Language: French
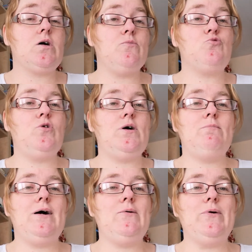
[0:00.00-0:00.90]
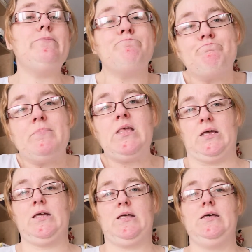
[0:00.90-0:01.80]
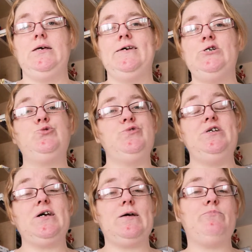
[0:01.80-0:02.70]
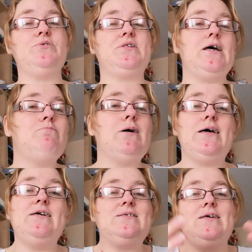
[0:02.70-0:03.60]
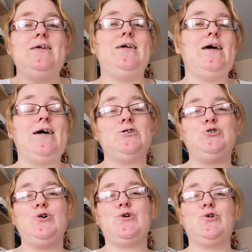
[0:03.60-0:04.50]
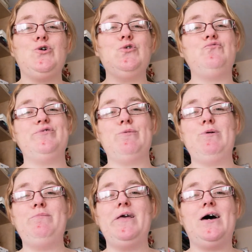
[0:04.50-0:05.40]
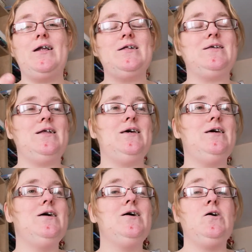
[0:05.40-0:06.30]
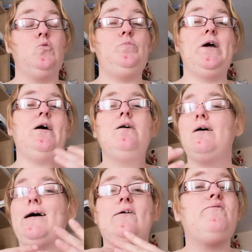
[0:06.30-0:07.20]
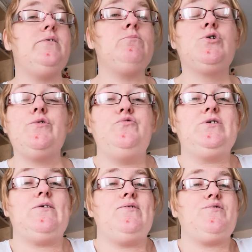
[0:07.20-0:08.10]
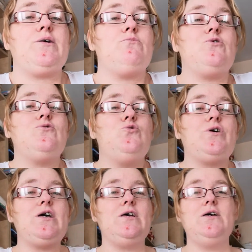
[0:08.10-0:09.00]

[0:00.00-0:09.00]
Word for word: comme quoi, ben ouais, je vous dirais peut-être, ben, essayez un genre que vous aimez bien à la télé, ou bien un film que vous avez vraiment adoré.